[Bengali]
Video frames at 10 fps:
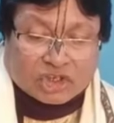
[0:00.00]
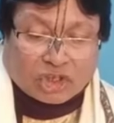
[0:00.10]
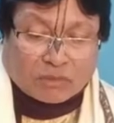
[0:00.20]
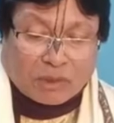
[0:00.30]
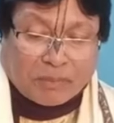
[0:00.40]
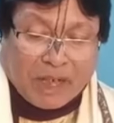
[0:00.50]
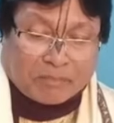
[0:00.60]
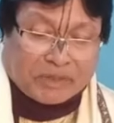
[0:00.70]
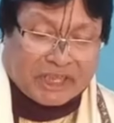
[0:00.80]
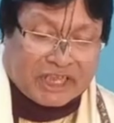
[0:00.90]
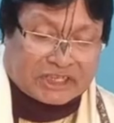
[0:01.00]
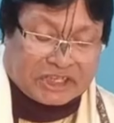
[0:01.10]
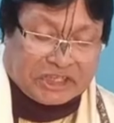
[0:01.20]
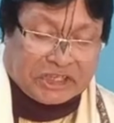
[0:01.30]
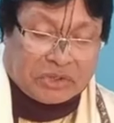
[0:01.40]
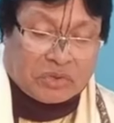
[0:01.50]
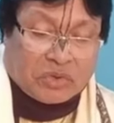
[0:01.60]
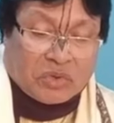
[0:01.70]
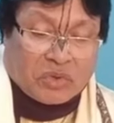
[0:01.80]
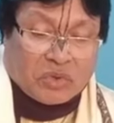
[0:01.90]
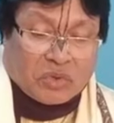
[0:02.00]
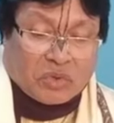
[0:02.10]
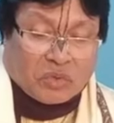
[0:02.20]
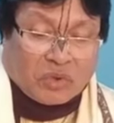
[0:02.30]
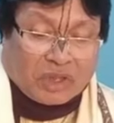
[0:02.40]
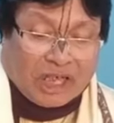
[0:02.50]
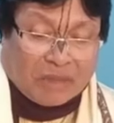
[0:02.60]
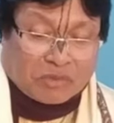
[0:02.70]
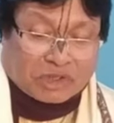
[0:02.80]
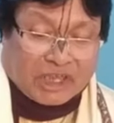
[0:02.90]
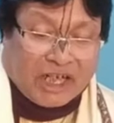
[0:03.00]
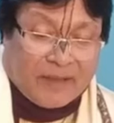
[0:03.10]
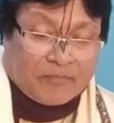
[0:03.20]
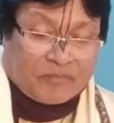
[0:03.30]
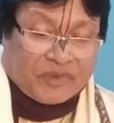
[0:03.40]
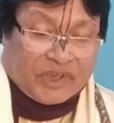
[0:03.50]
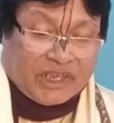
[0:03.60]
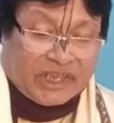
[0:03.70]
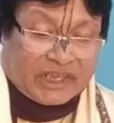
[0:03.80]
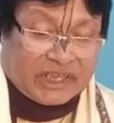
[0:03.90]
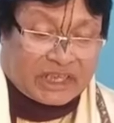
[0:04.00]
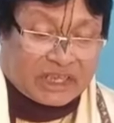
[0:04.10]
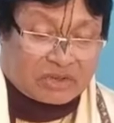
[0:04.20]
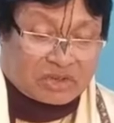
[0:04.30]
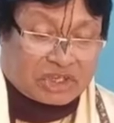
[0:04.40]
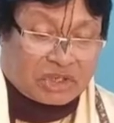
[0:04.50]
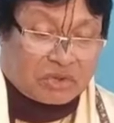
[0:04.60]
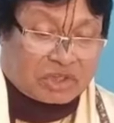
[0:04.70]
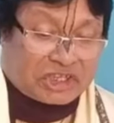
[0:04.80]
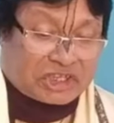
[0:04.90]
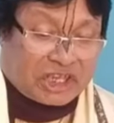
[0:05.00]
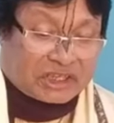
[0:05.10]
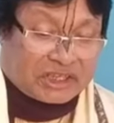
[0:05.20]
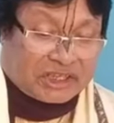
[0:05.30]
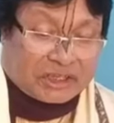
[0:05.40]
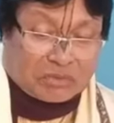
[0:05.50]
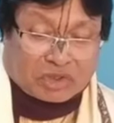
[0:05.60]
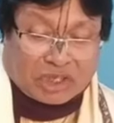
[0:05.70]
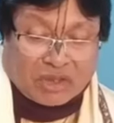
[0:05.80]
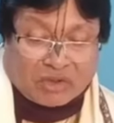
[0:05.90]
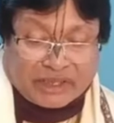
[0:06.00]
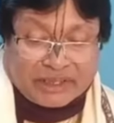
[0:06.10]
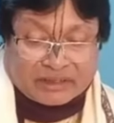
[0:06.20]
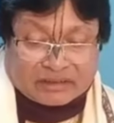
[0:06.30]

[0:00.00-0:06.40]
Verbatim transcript: সর্বপাপ বিনাশিনী ও কামদা এই একাদশীর অধিষ্ঠাত্রী দেবতা হলেন